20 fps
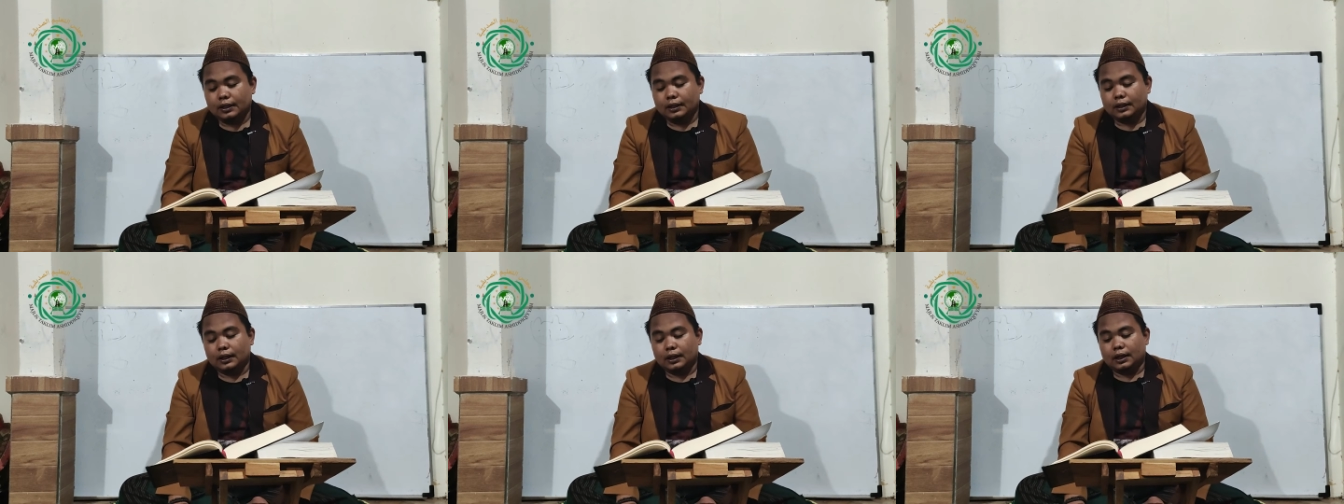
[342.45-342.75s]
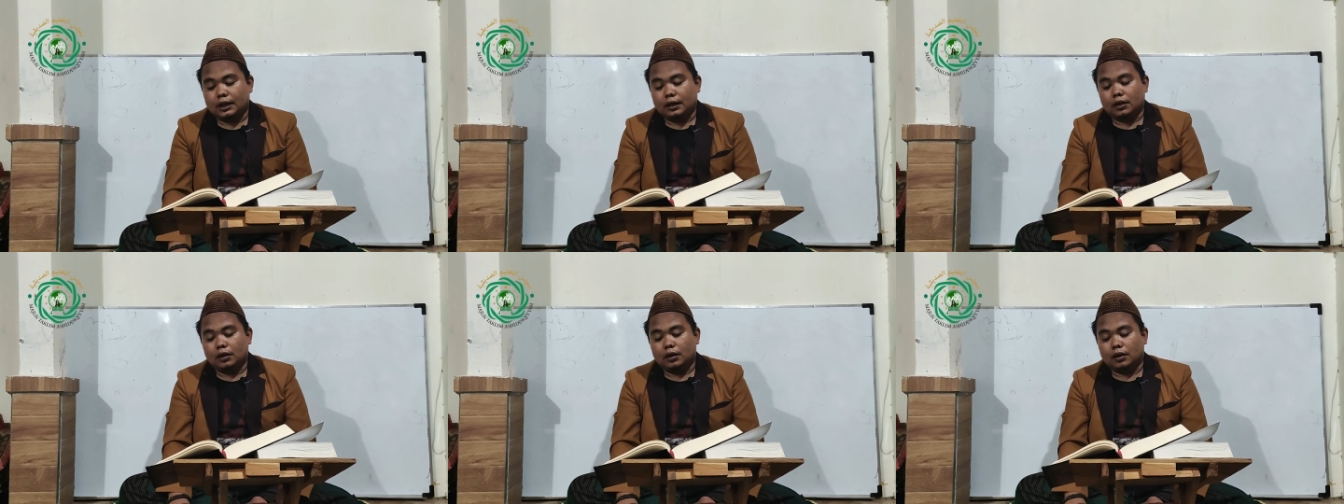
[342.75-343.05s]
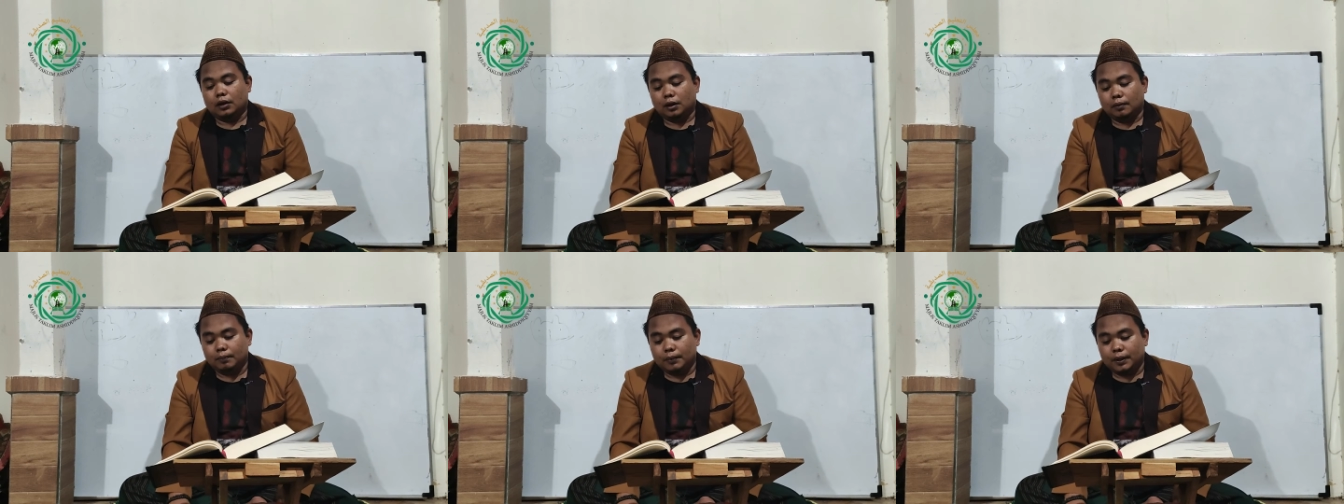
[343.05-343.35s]
Nah kalau
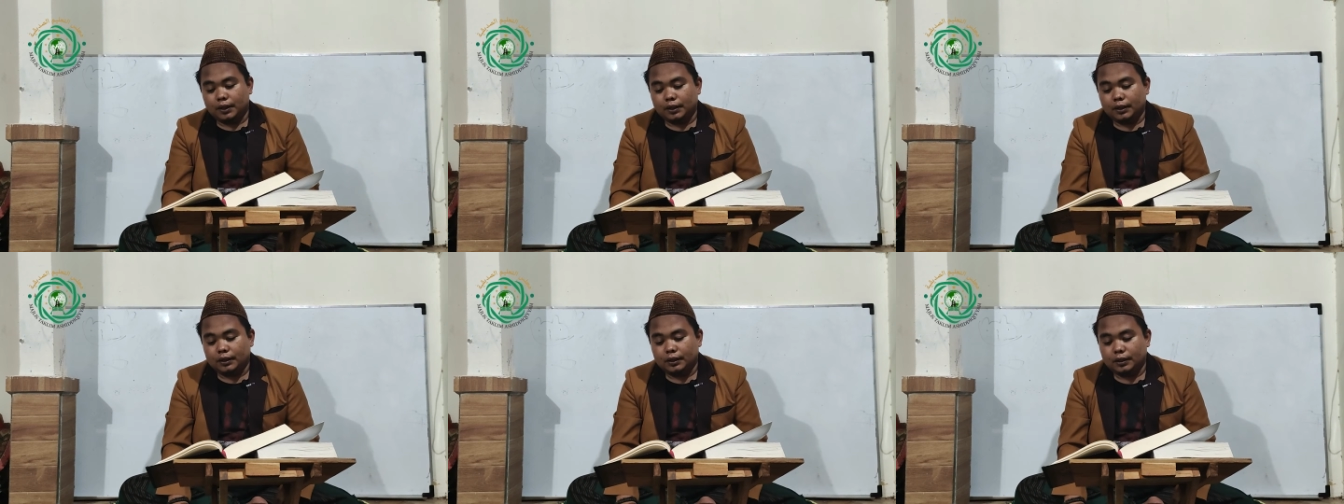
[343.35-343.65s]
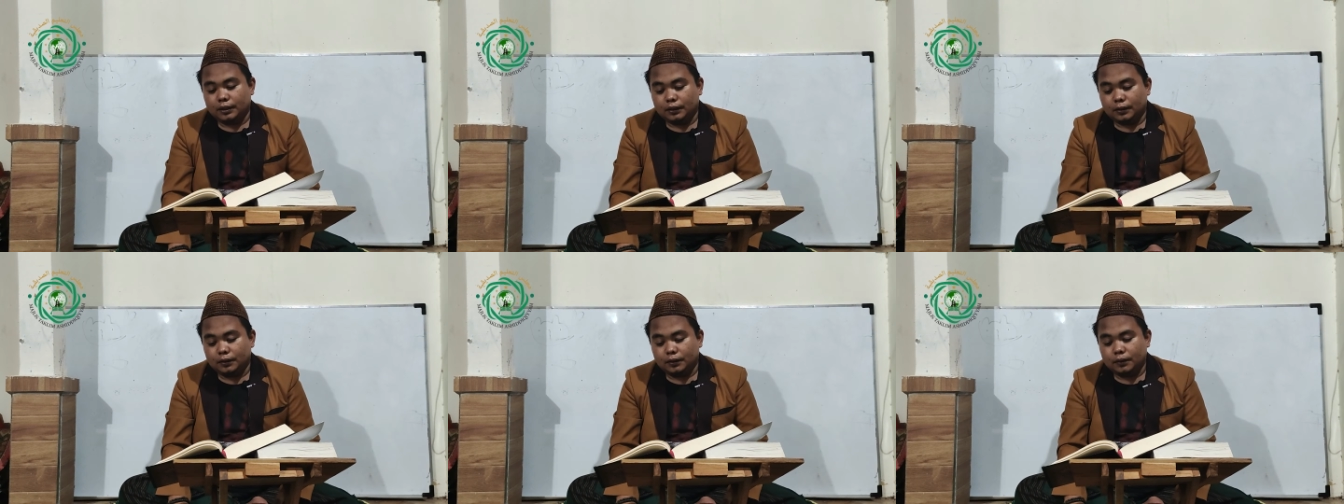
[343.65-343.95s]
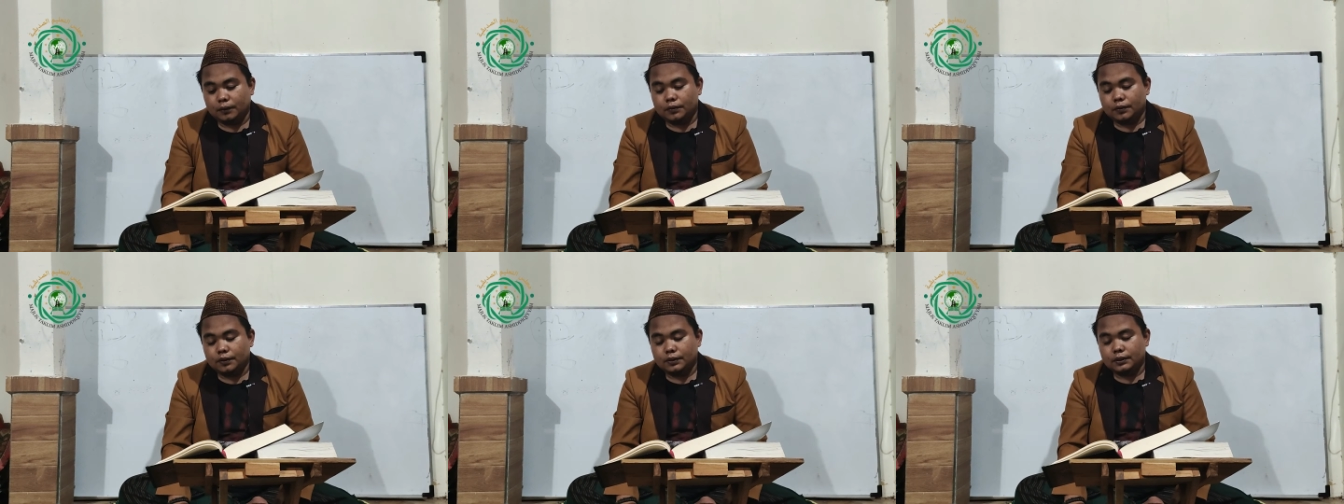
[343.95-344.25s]
komat
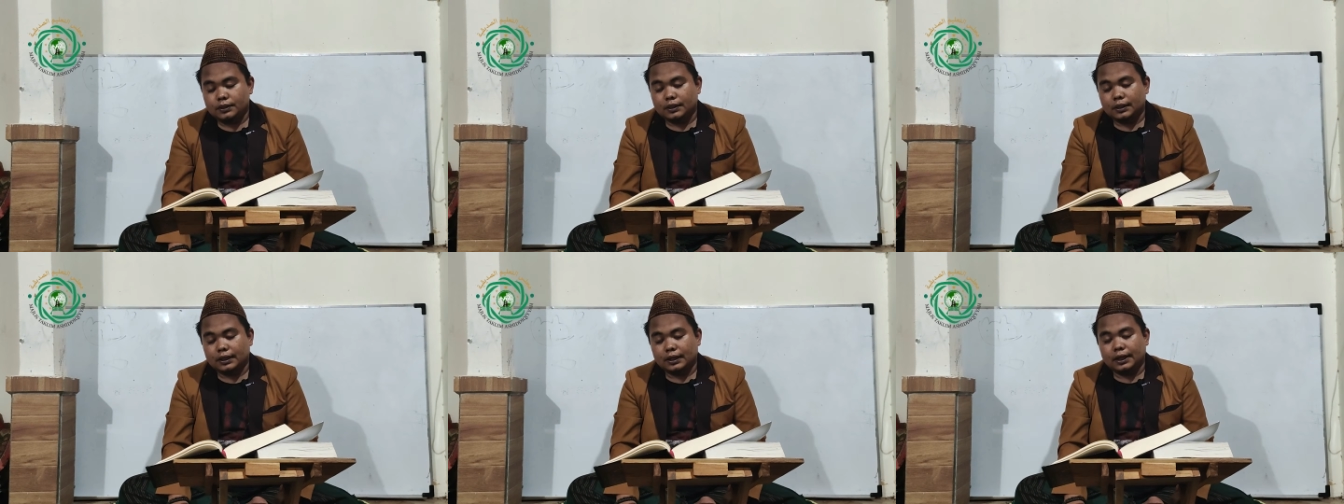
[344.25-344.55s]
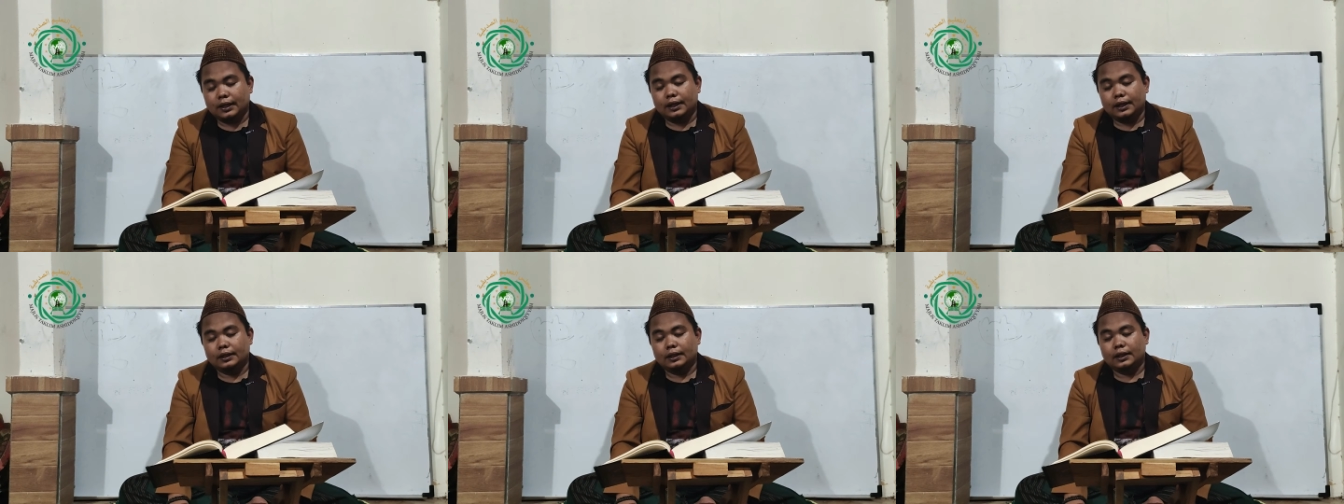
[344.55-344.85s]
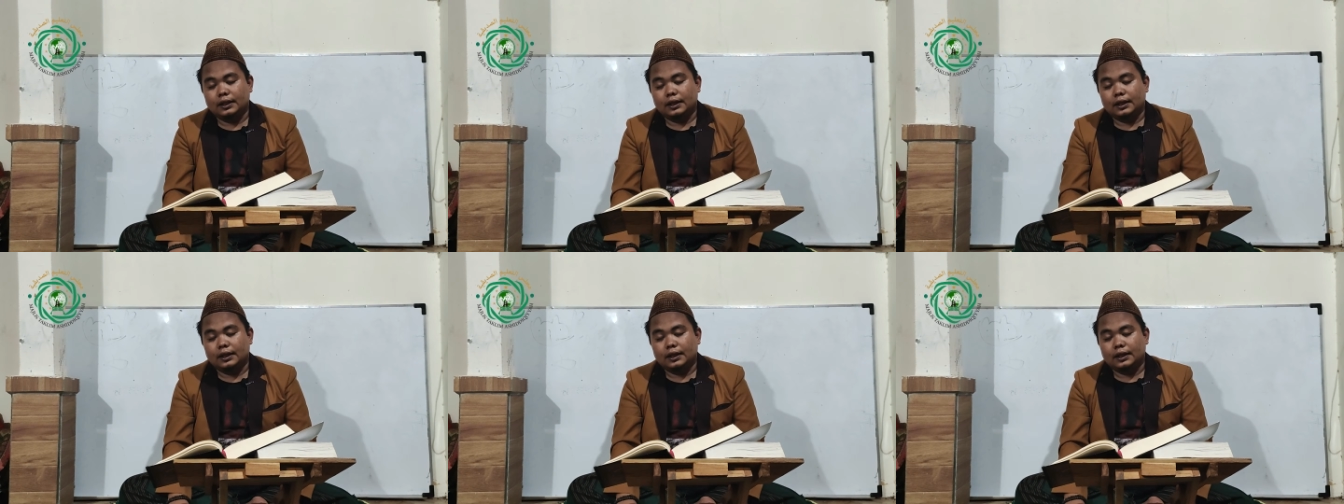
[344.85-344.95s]
itu selain